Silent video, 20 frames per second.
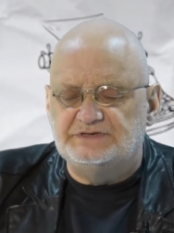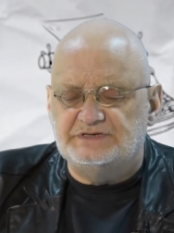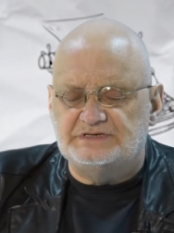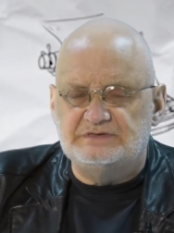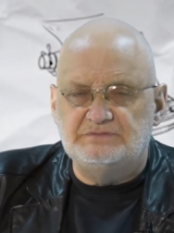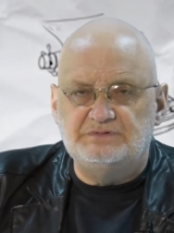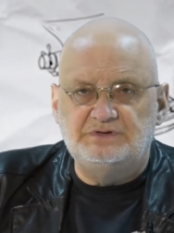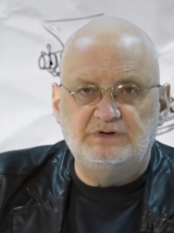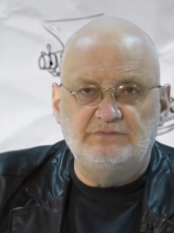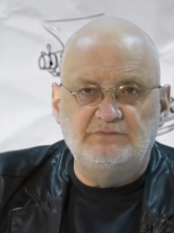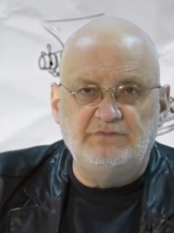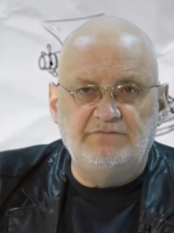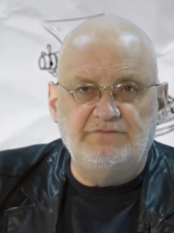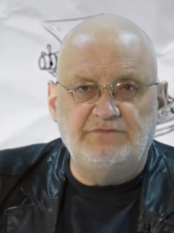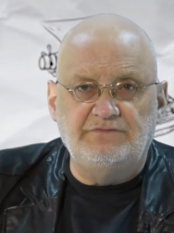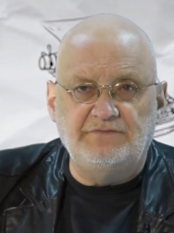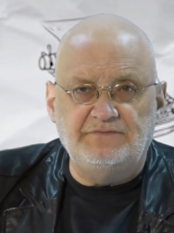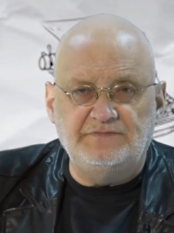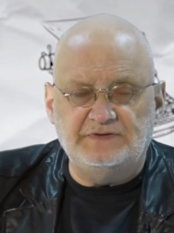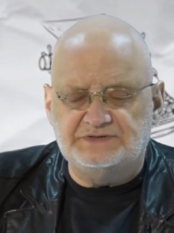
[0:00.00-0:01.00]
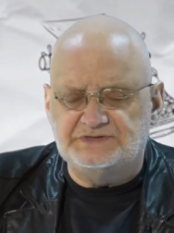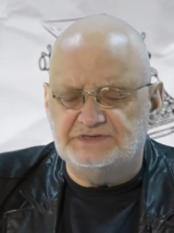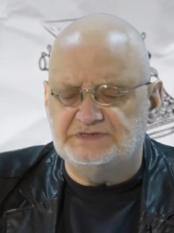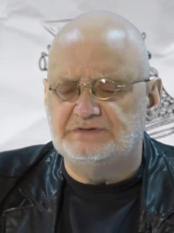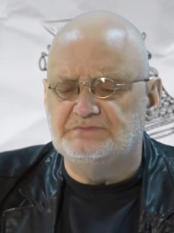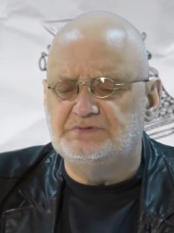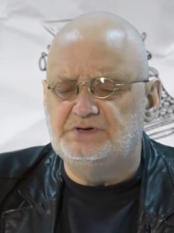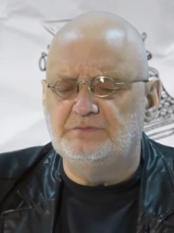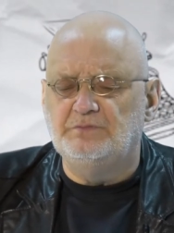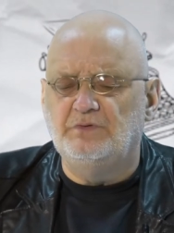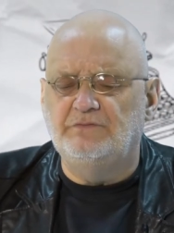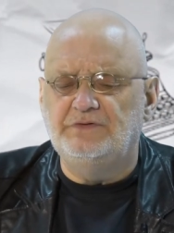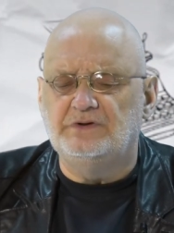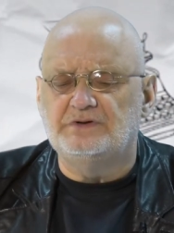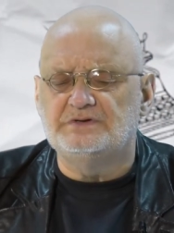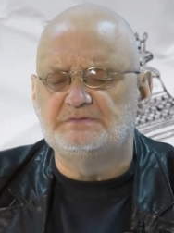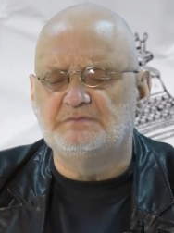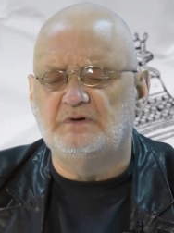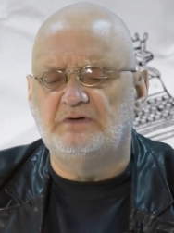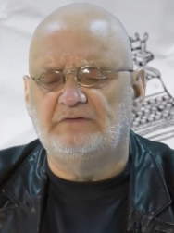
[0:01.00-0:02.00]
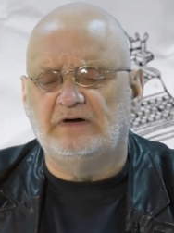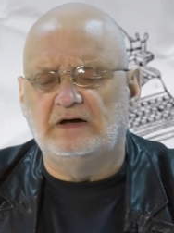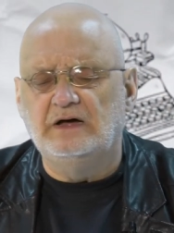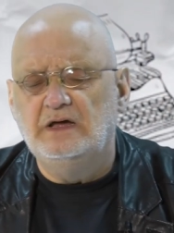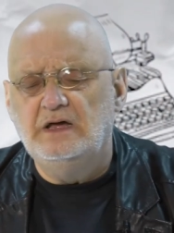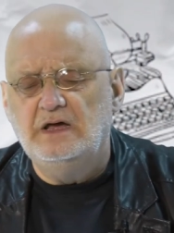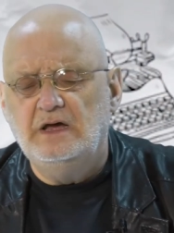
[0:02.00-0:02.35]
Czasem się mówi wywiad, czasem się mówi rozmowa.